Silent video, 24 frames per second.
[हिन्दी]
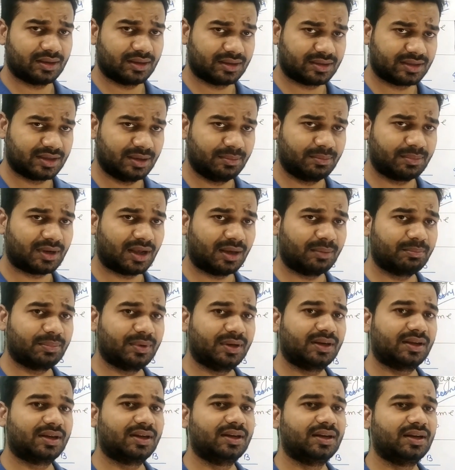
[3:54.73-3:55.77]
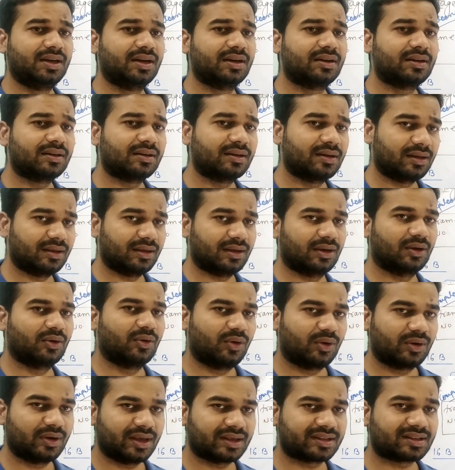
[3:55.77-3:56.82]
सेम टाइम पे इनकी नीड नहीं है
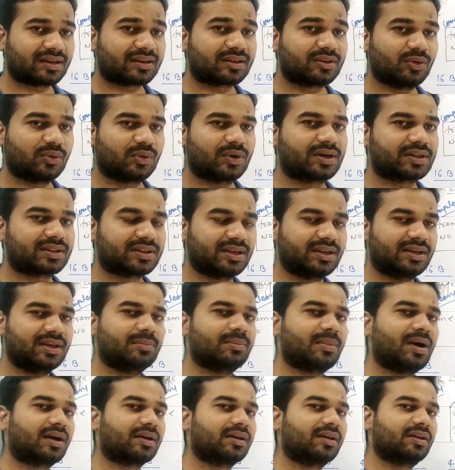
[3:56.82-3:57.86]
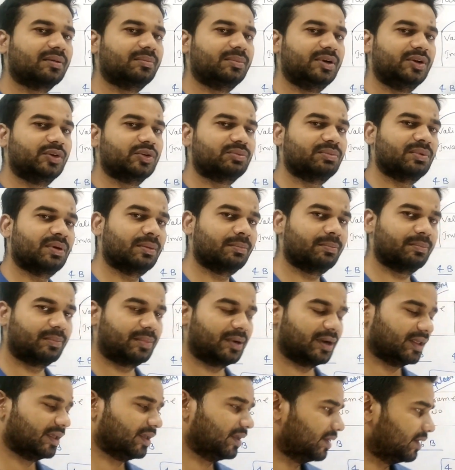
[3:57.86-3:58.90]
और ऐसा क्यों करते हैं हम आगे की वीडियोज में
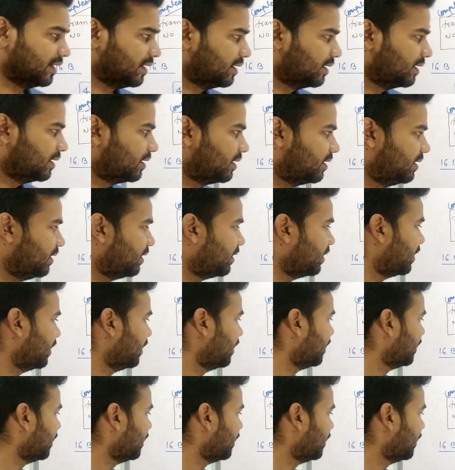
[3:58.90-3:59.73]
पढ़ेंगे ठीक है